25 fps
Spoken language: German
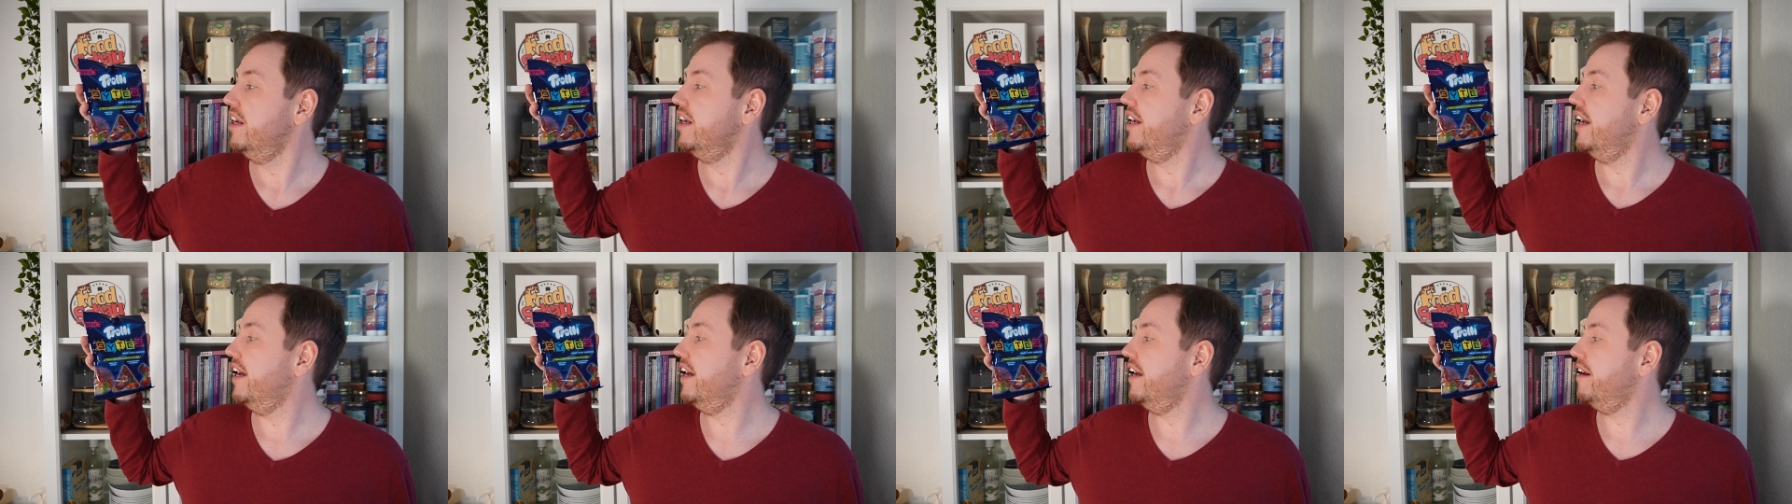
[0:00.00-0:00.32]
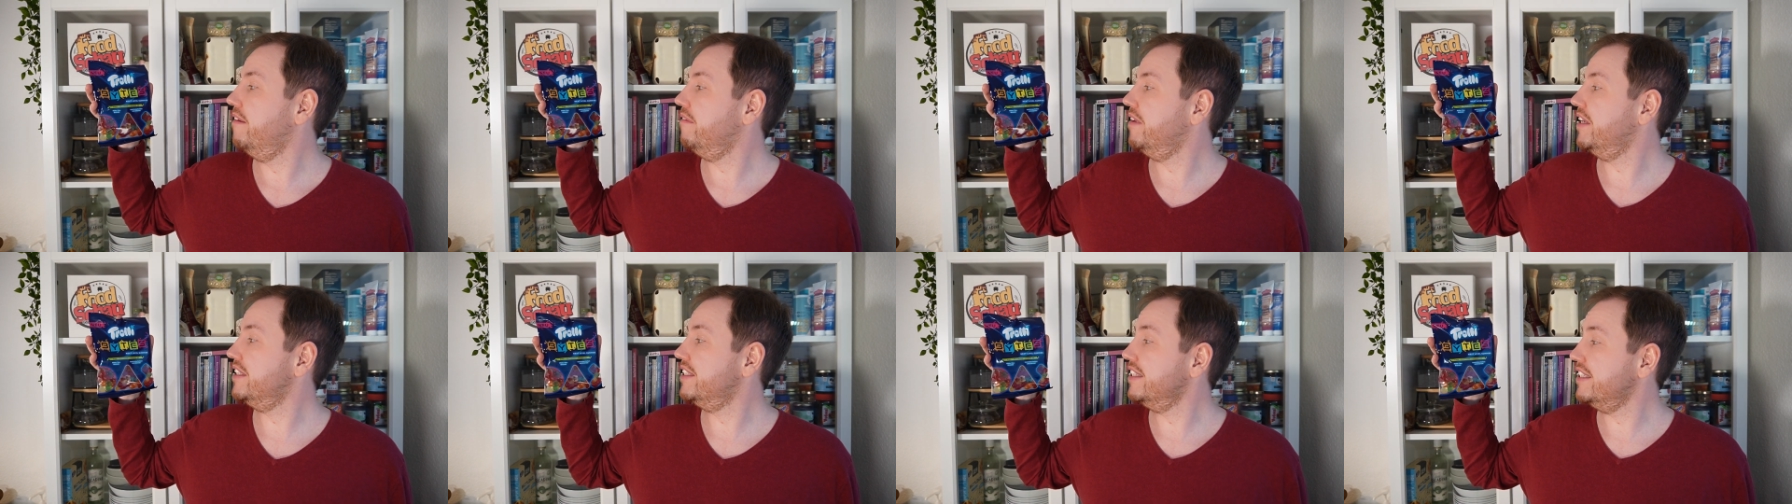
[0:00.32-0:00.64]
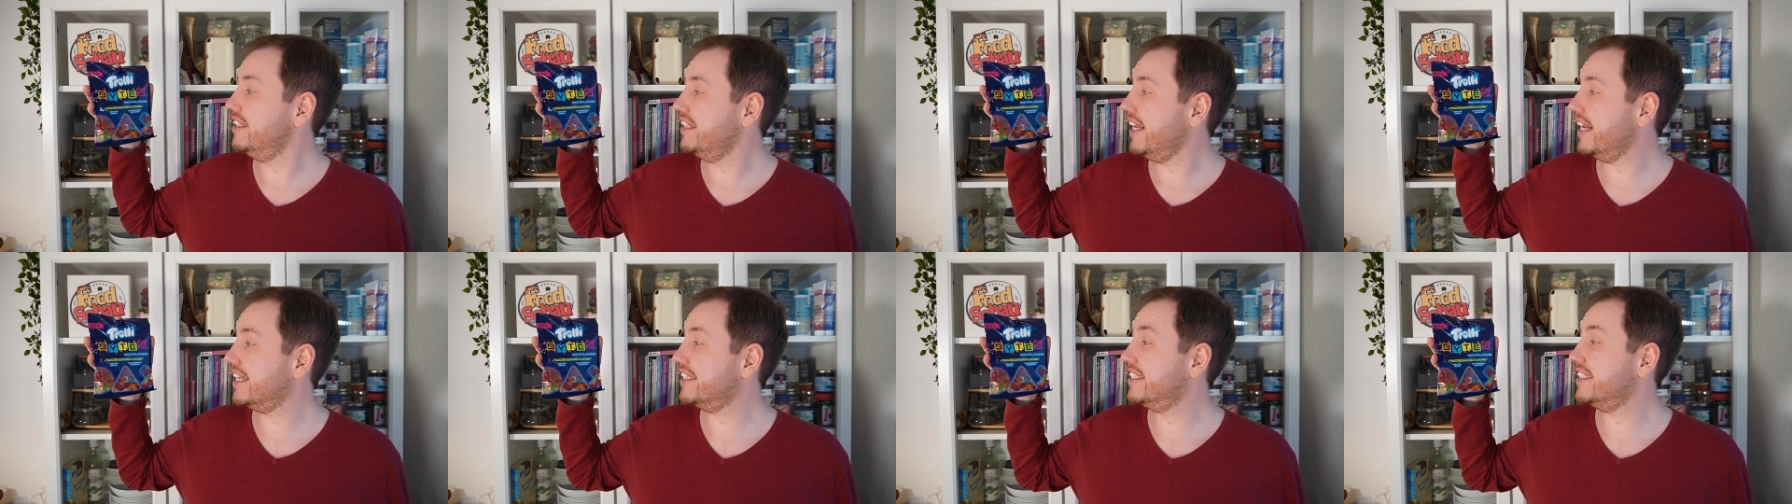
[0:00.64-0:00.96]
Ähm, es
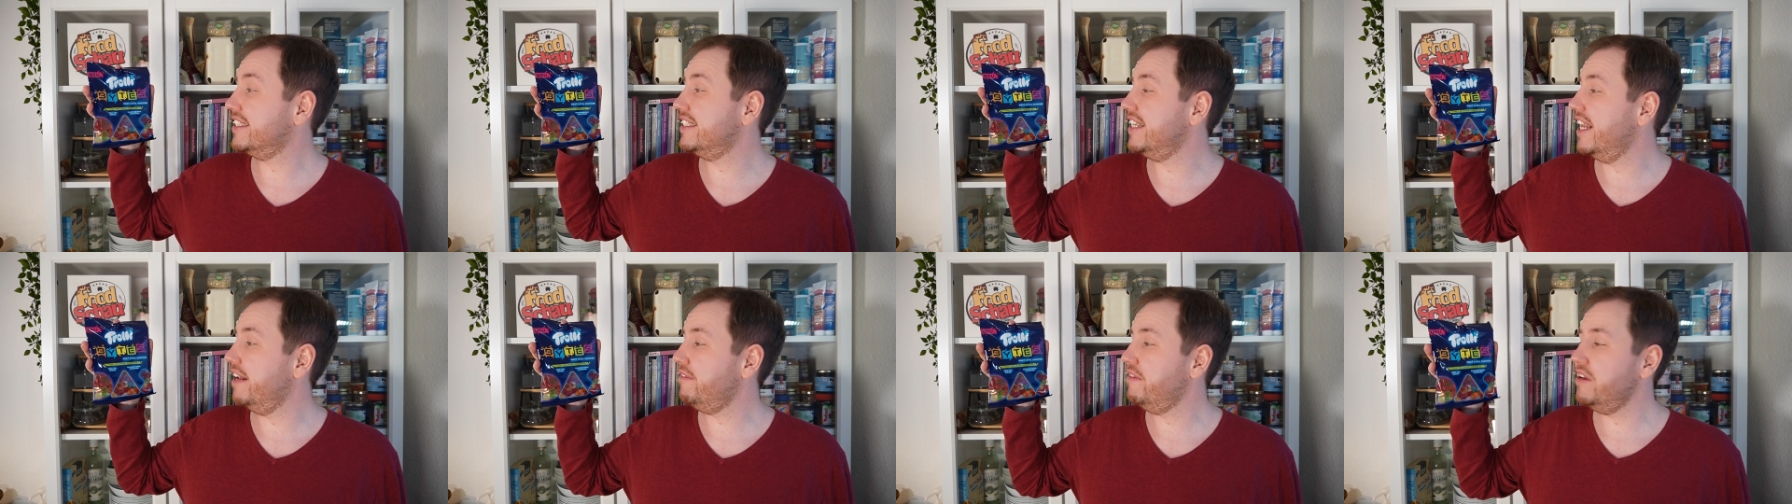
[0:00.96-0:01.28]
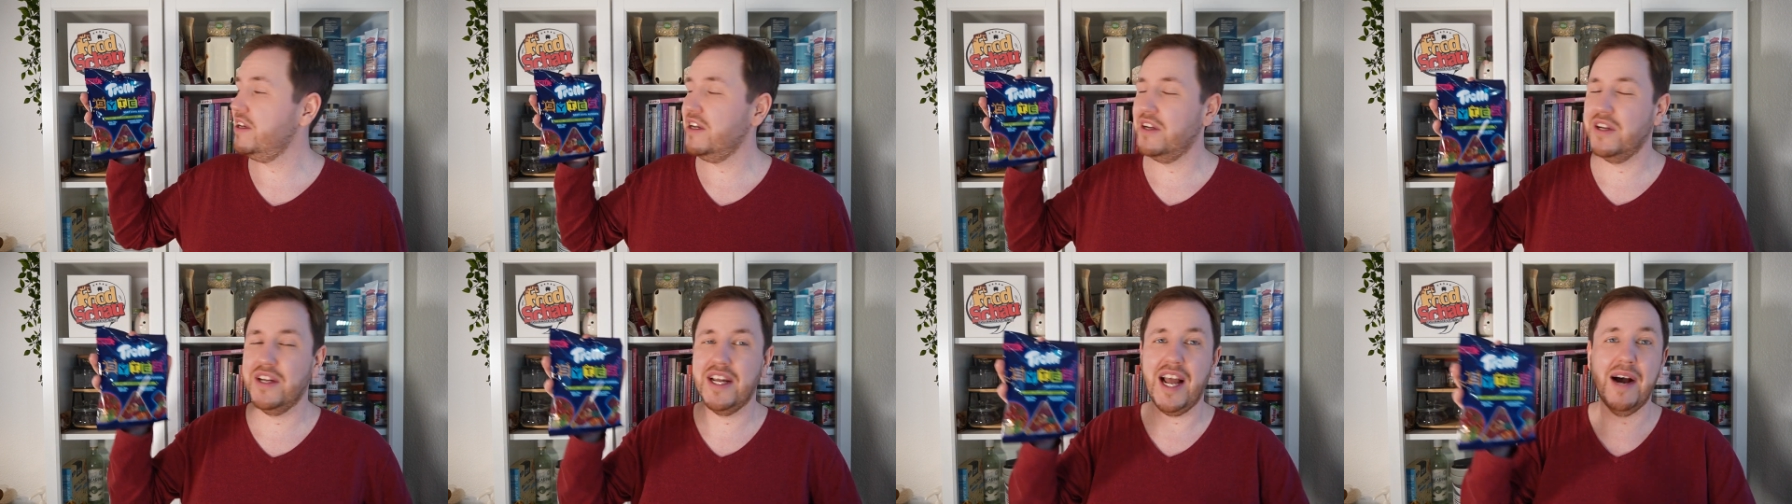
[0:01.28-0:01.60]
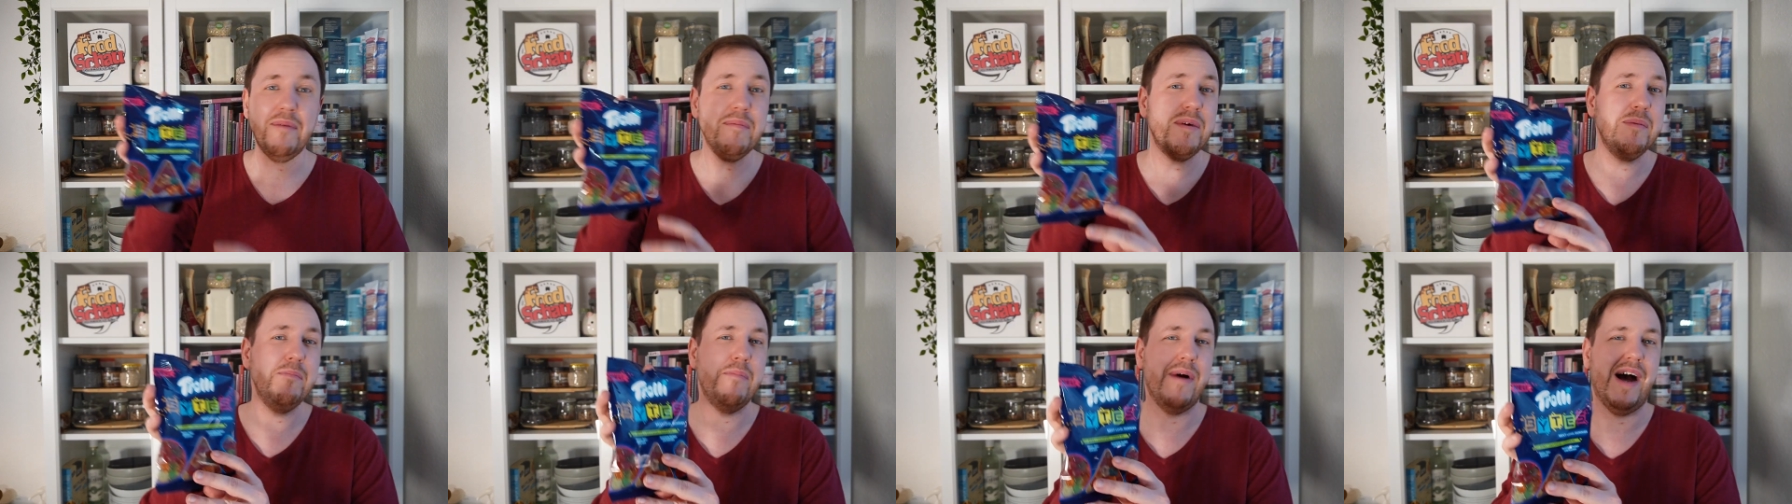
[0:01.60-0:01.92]
sind Next Level
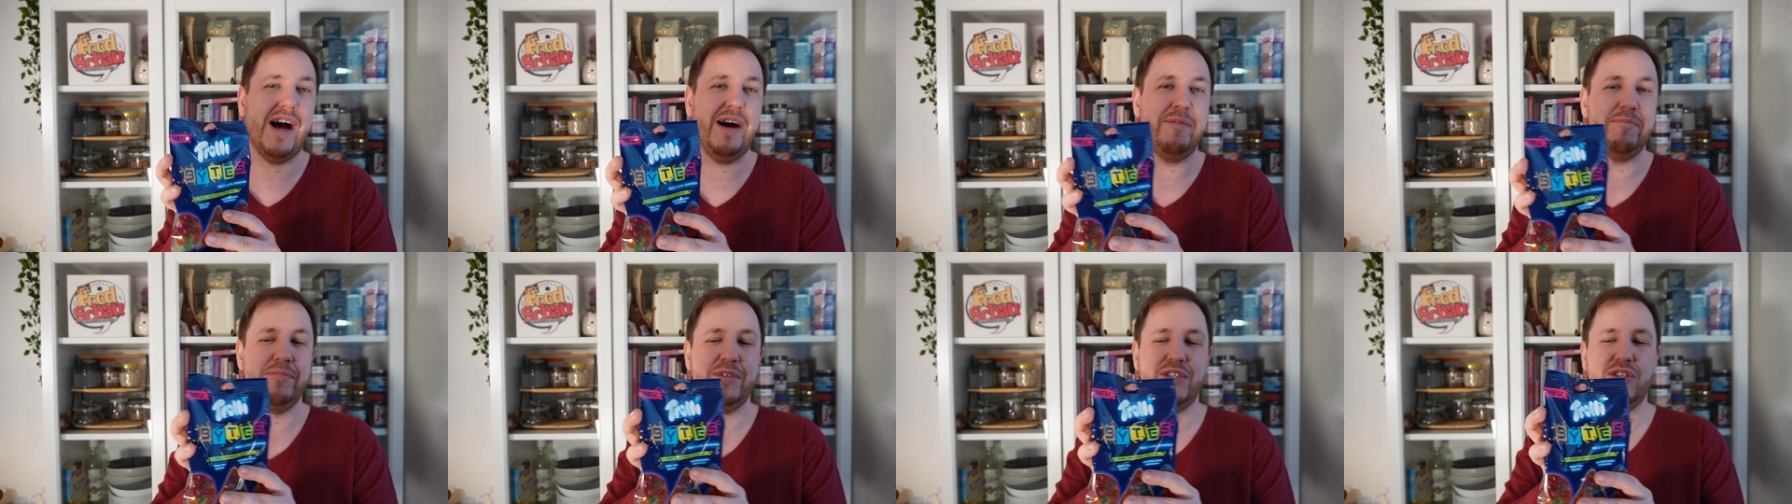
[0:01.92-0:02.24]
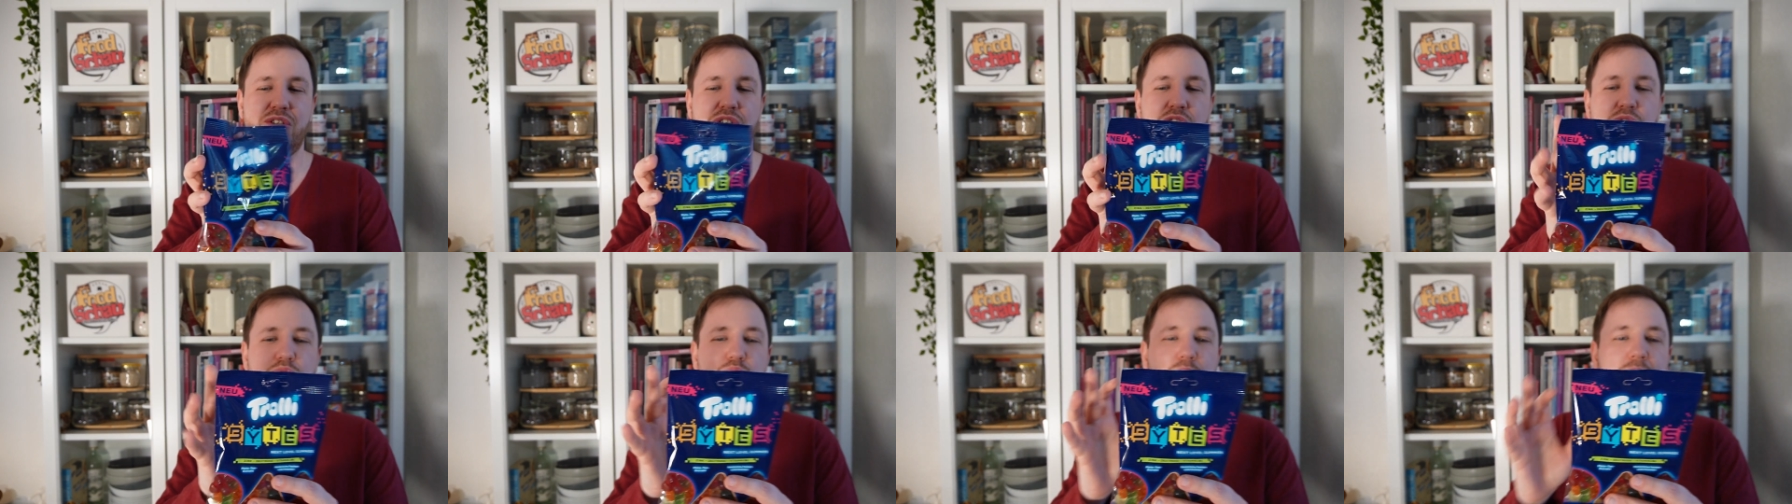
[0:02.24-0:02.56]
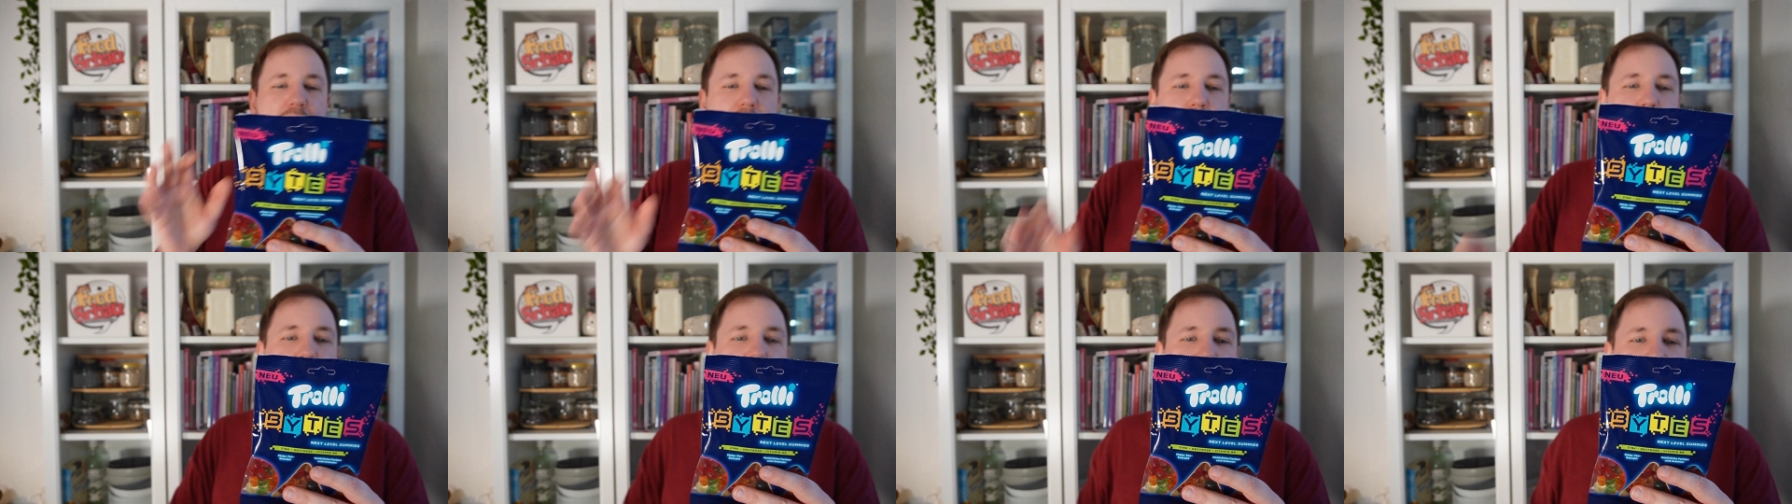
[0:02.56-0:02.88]
Gummy Bars oder
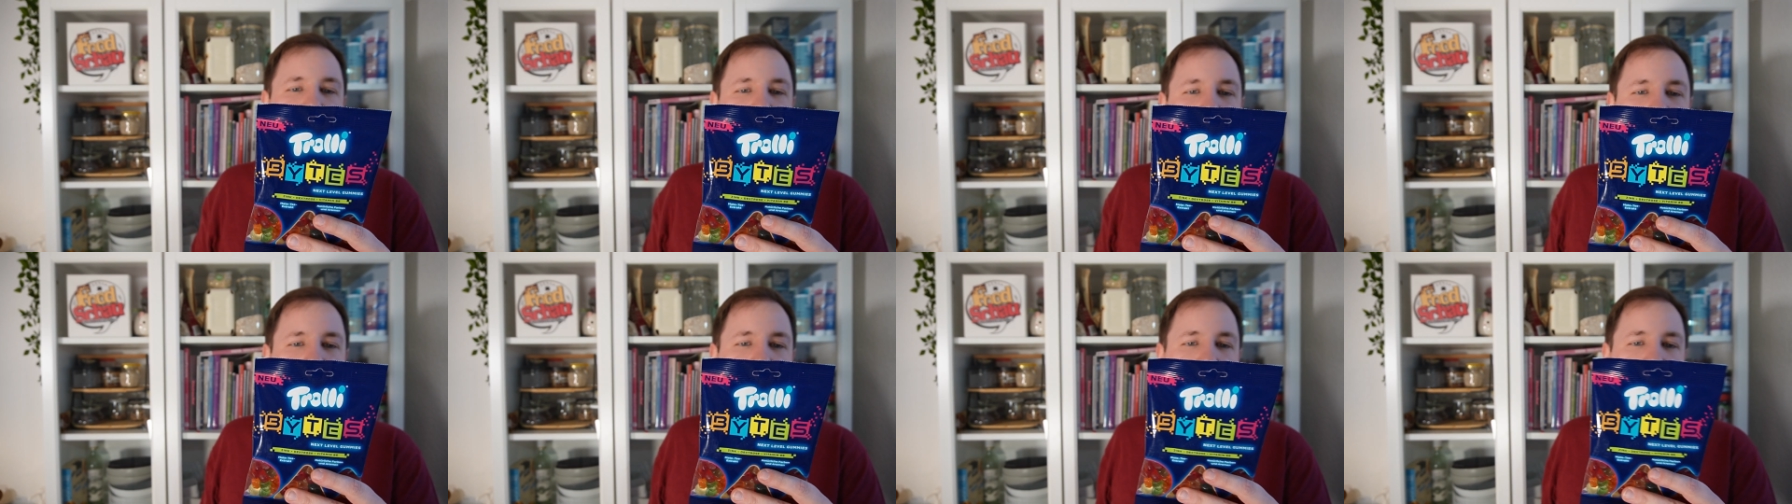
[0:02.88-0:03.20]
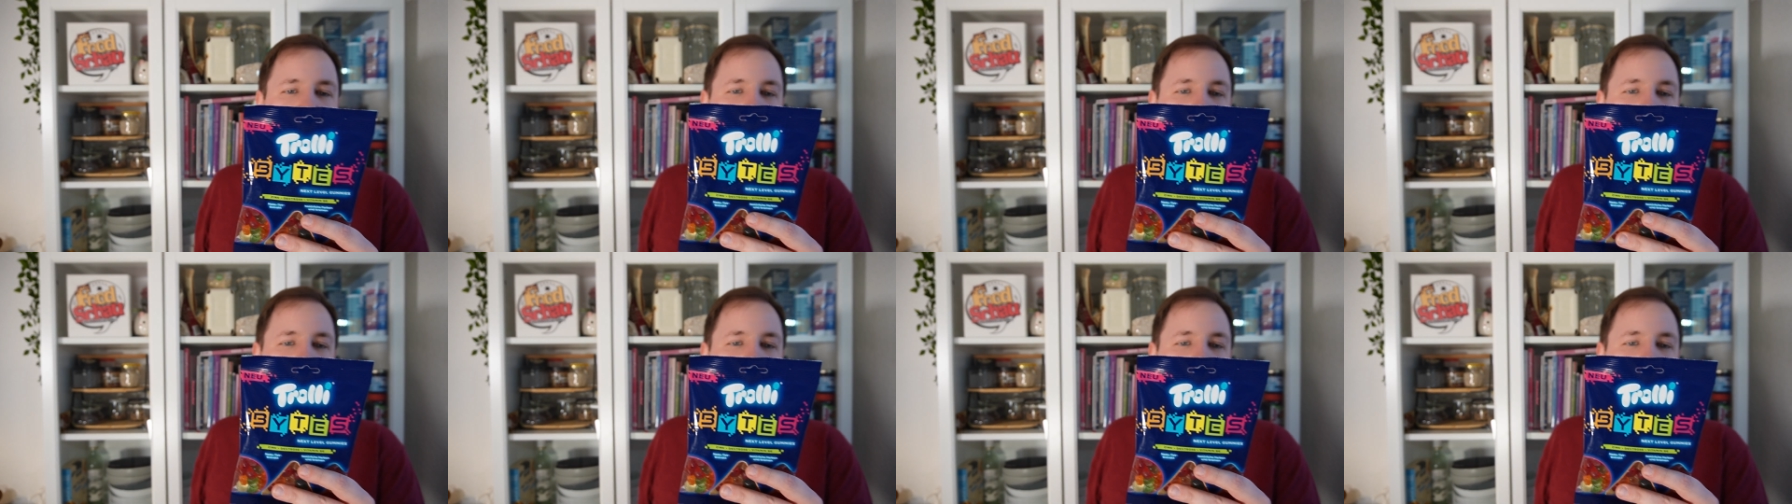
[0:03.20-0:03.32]
Gummibärchen